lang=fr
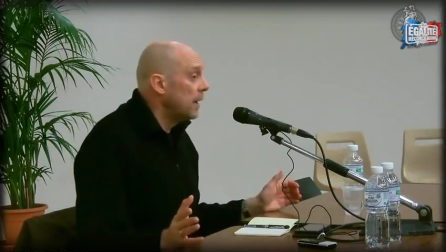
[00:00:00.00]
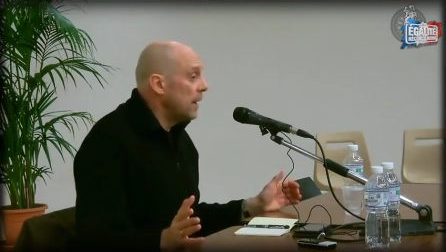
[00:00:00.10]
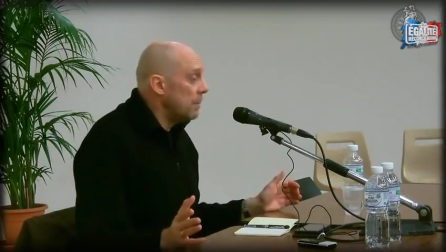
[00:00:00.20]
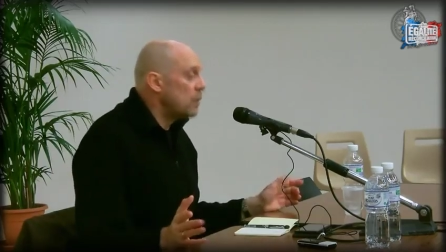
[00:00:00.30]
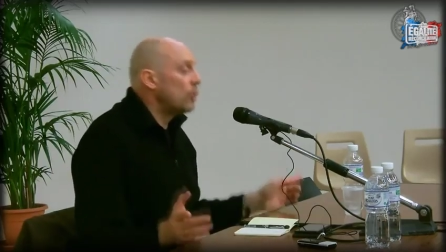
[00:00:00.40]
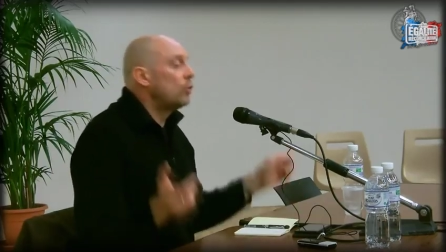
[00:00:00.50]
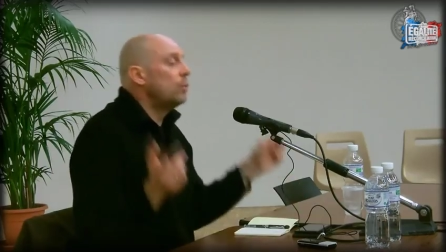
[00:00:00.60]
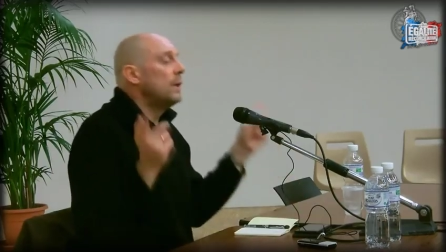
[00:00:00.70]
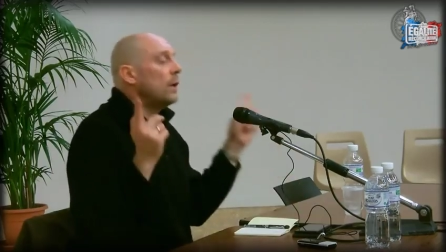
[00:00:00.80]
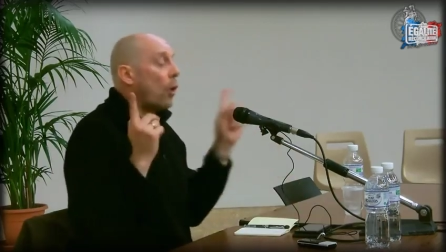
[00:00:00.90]
Mais je
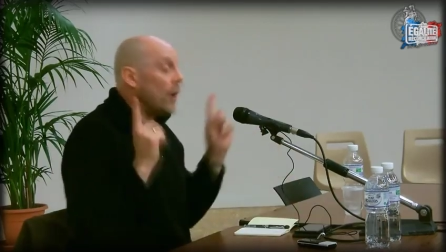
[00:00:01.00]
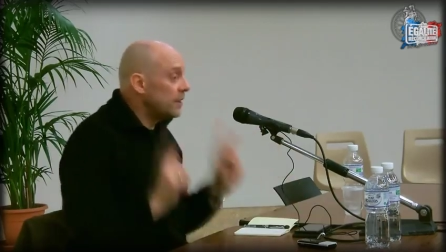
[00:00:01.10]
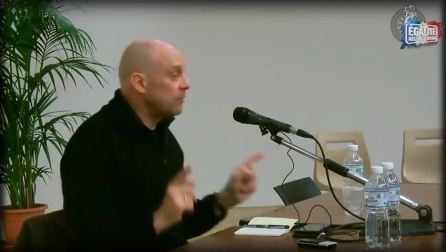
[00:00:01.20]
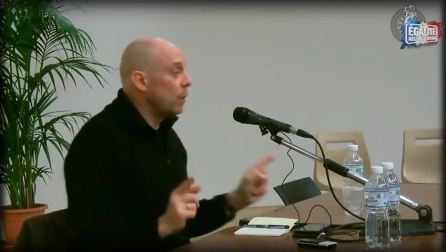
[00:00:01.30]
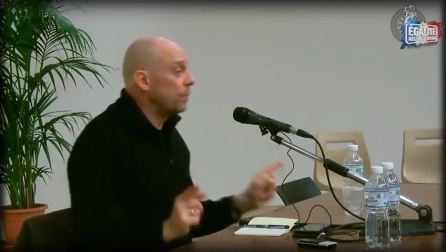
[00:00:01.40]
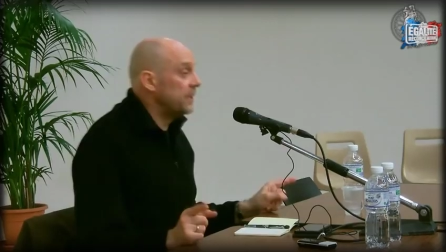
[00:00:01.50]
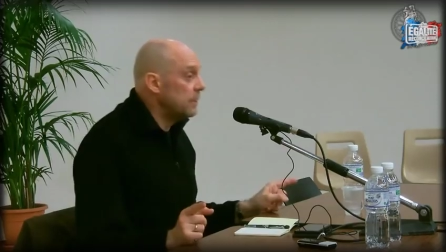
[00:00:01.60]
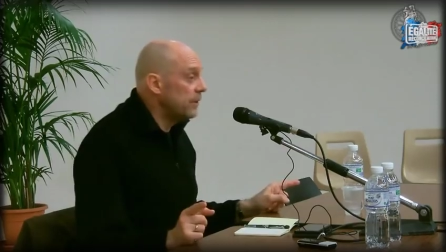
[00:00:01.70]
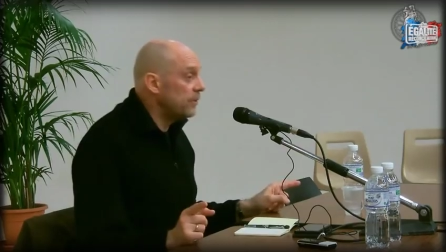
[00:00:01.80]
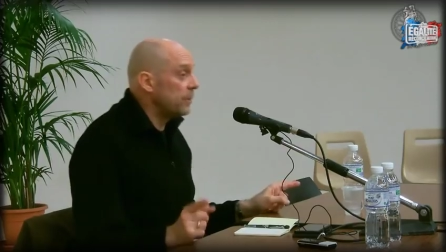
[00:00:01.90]
suis relativement
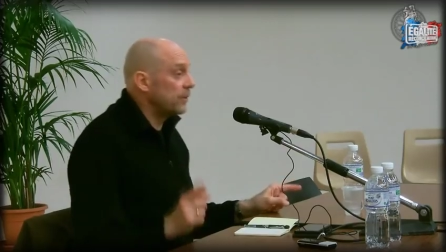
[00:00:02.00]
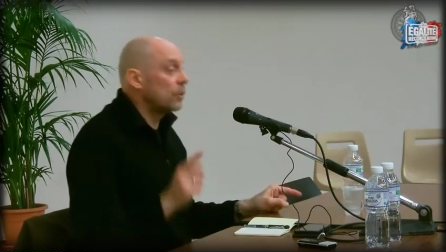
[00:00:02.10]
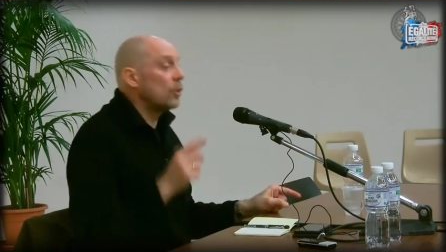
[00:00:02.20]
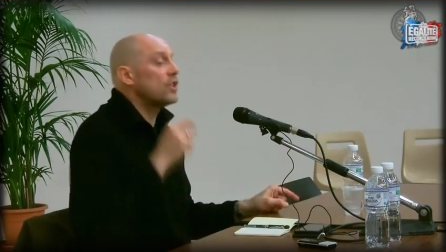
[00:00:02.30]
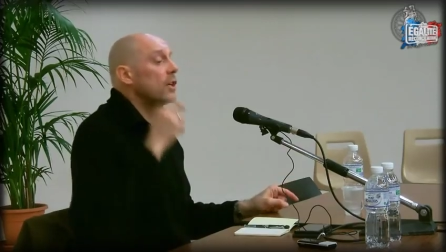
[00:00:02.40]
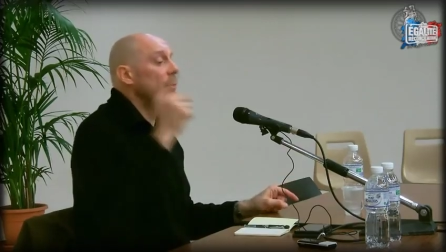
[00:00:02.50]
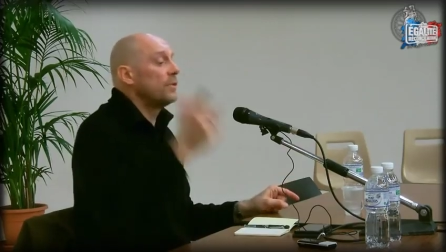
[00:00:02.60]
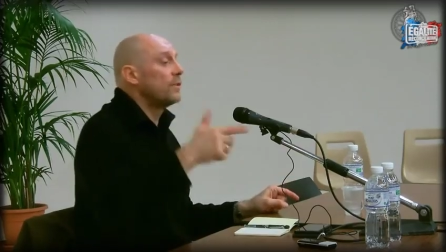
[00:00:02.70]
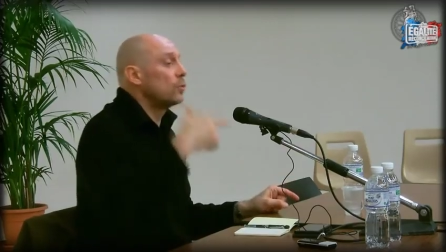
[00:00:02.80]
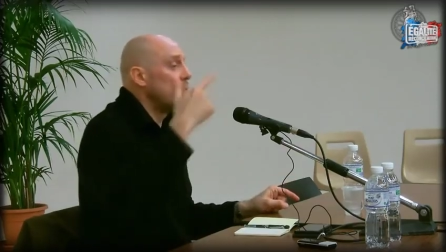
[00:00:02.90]
optimiste parce que quand j'ai
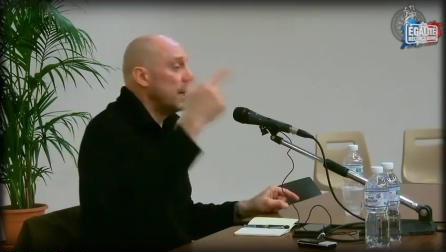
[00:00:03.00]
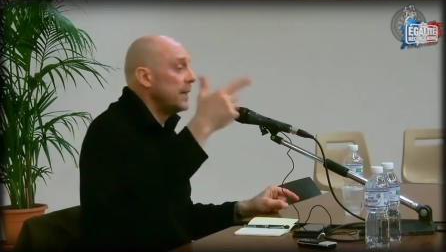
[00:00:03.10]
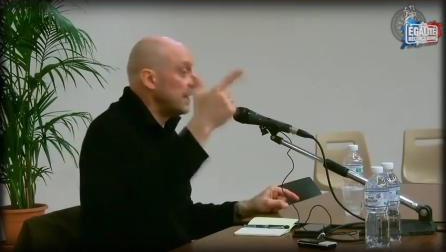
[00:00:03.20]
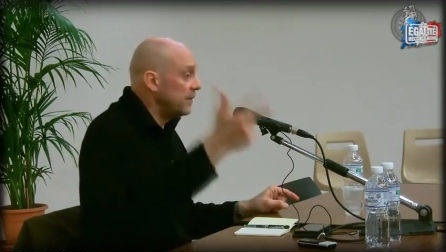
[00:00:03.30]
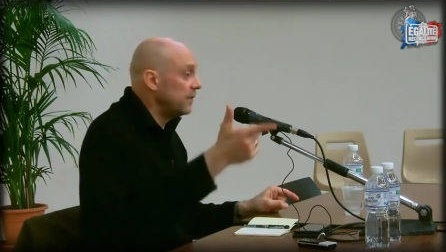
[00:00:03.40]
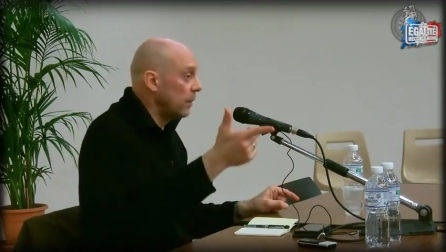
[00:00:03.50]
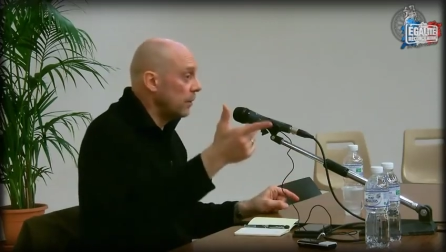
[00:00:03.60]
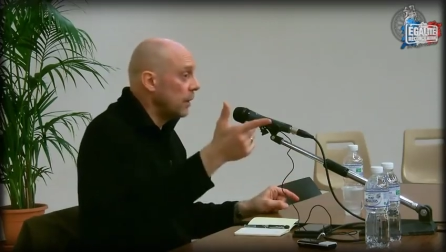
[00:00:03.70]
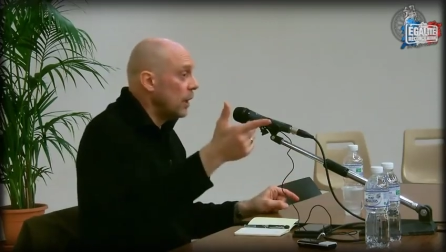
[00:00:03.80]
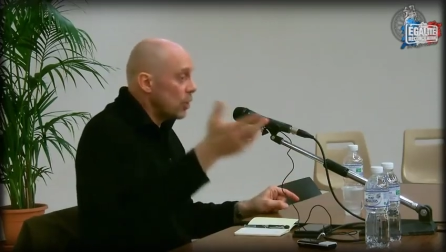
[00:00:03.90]
commencé ce combat il y a dix
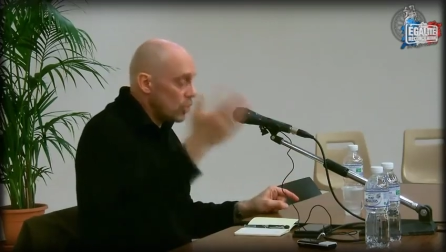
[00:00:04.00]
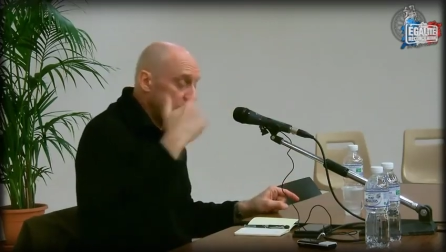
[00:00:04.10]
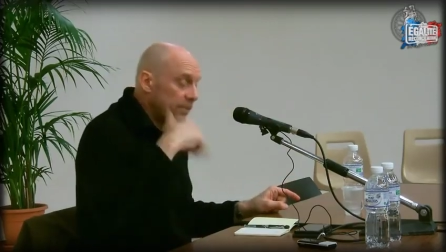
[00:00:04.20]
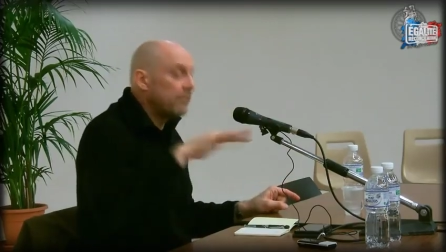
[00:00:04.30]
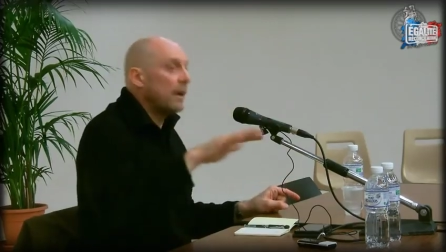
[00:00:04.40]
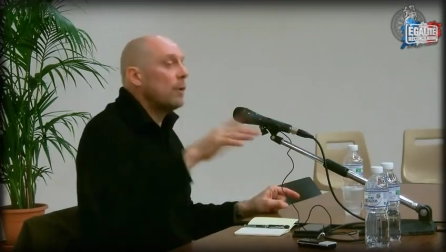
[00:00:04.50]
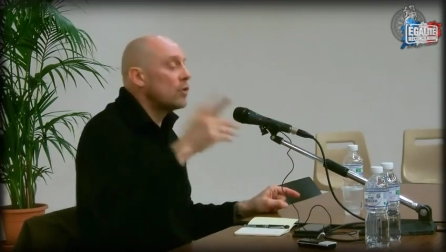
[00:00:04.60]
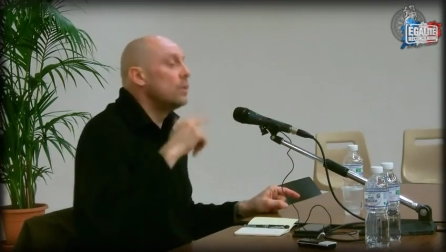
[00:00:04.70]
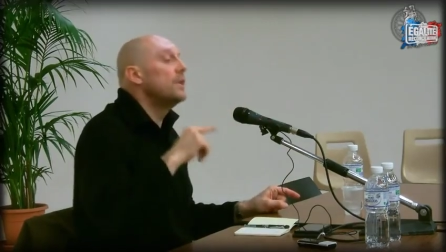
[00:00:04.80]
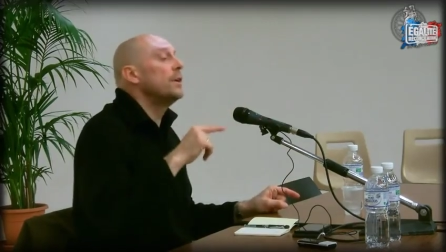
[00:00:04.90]
ans, je le faisais vraiment,
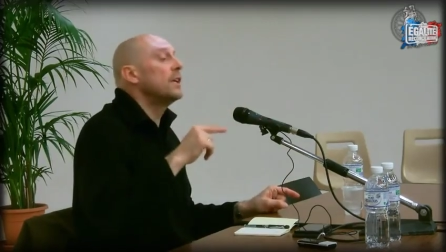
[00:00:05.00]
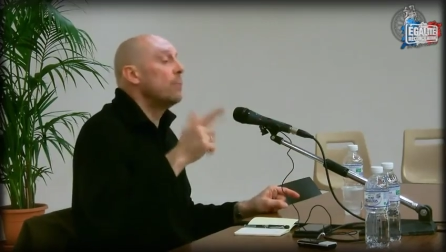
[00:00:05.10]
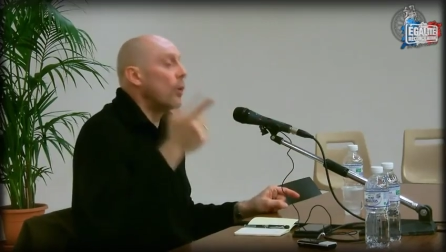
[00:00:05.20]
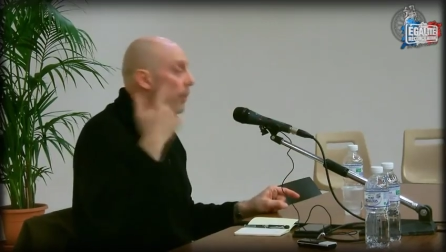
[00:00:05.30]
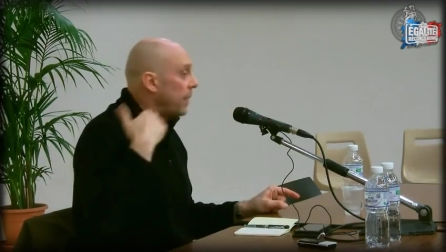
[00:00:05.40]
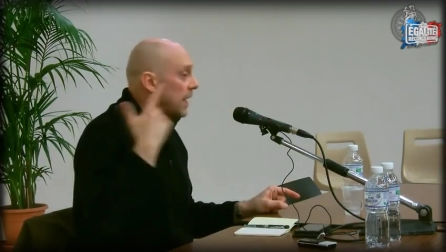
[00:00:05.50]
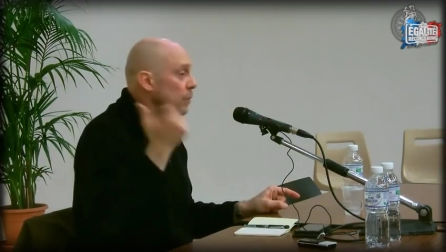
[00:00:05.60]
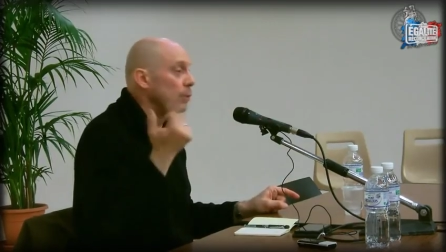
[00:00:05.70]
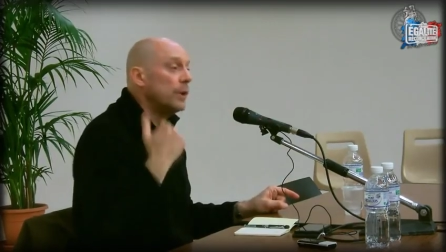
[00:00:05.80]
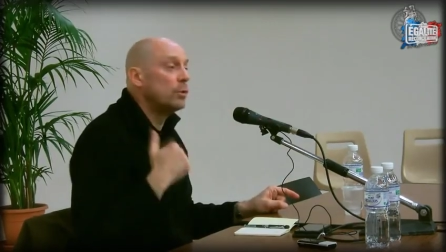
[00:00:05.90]
je vous le dis honnêtement, on en parlait avec
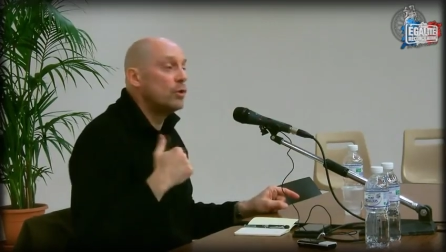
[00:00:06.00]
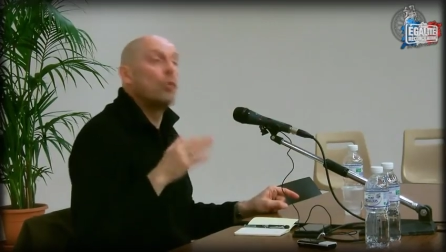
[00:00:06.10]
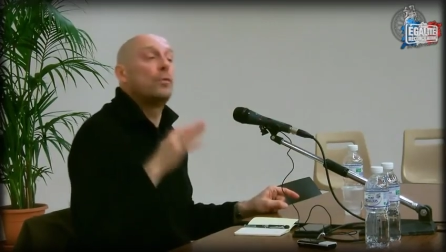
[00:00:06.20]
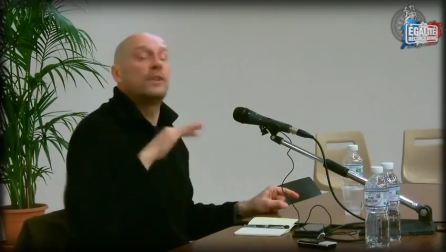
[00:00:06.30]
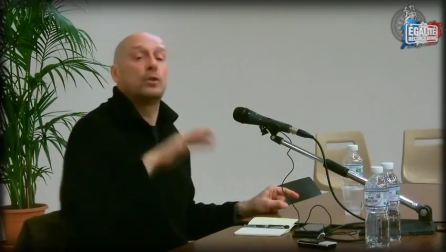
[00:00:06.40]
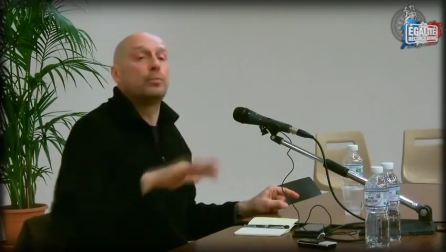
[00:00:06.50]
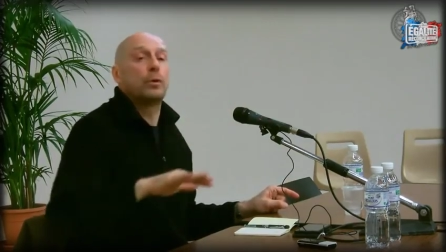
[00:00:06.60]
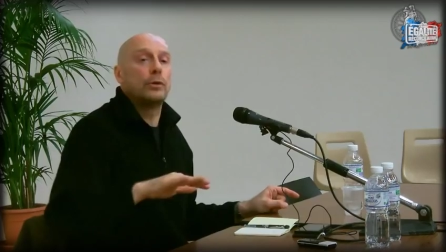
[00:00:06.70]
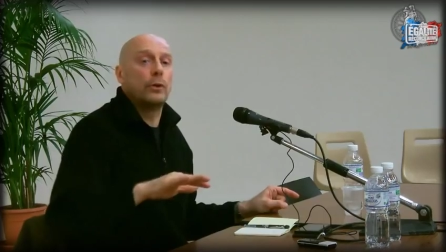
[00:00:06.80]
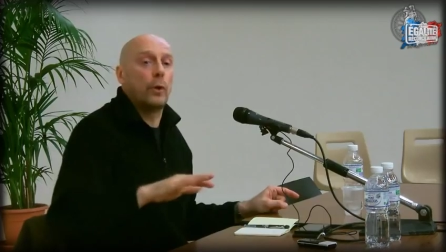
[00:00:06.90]
Dieu donné le jour, on le faisait que pour
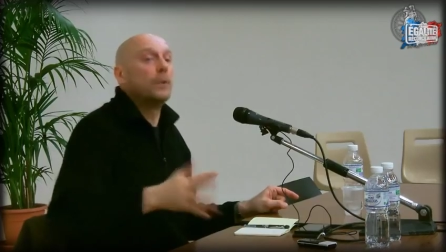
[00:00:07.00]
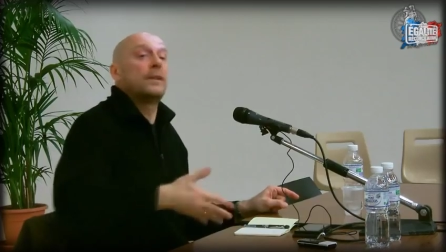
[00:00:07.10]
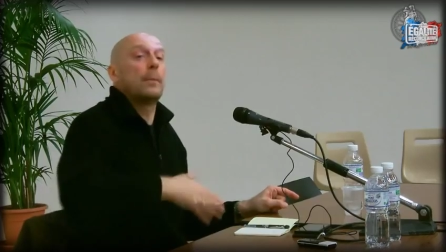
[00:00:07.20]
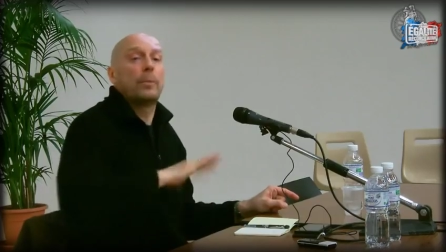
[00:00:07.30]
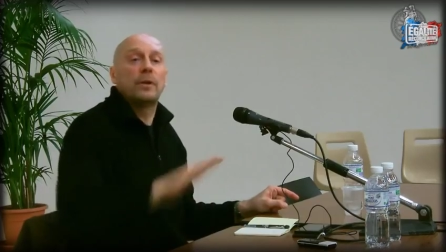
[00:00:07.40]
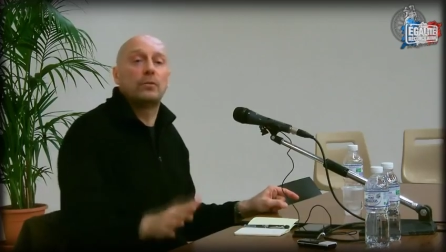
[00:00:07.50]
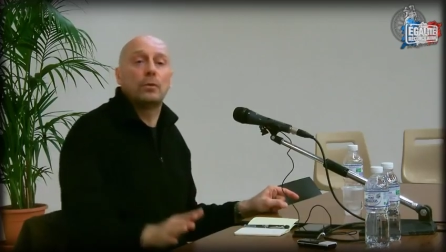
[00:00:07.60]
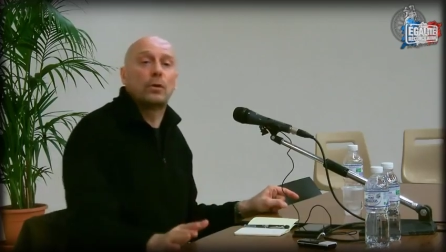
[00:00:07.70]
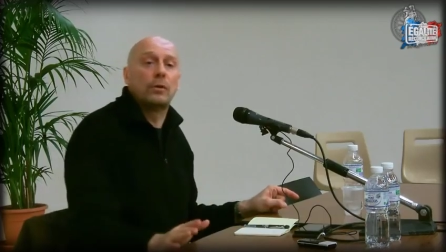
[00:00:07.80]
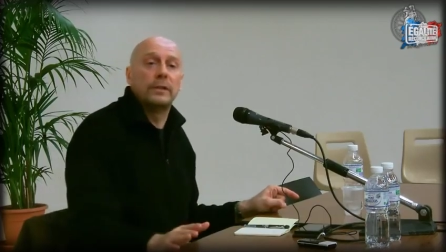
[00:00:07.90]
l'honneur. On était à peu près sûr
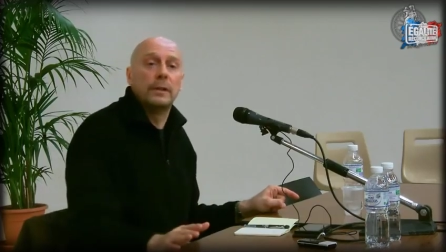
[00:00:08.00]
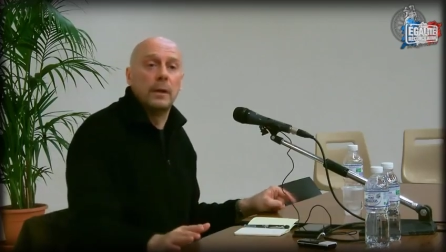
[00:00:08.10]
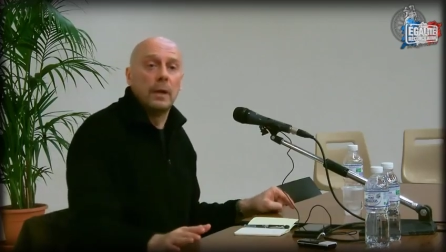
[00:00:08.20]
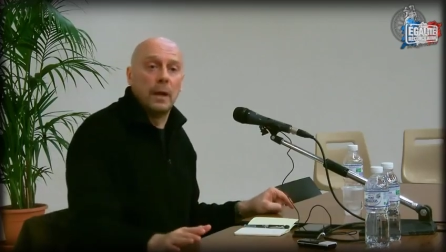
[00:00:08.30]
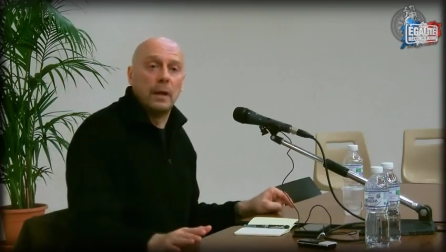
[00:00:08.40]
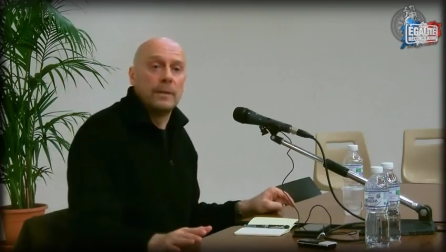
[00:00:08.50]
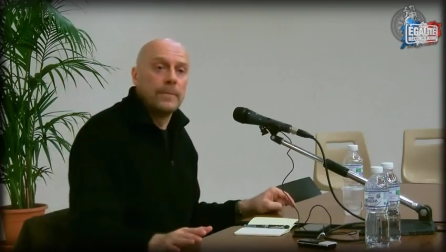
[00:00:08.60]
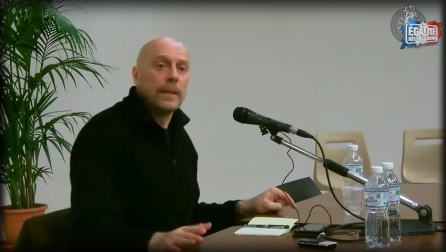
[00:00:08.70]
de crever. Hein.